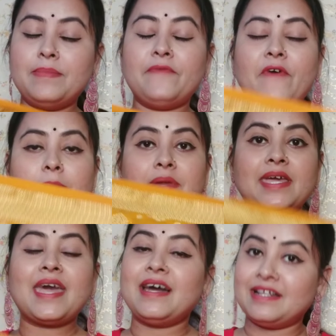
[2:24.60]
फैब्रिक
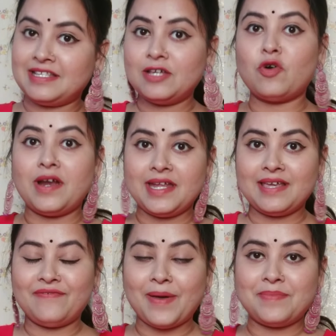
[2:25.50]
है अच्छी क्वालिटी
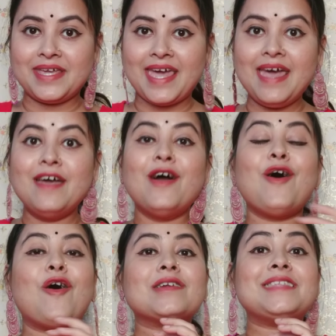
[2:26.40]
की फैब्रिक है
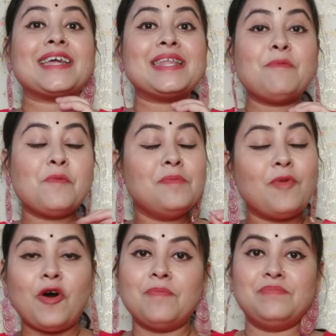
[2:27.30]
और देखने में भी
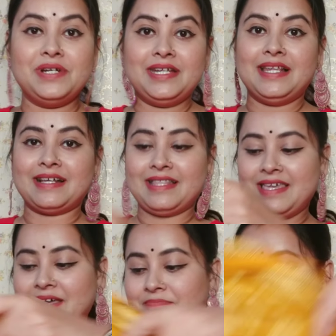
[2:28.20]
बहुत प्रिटी लगती है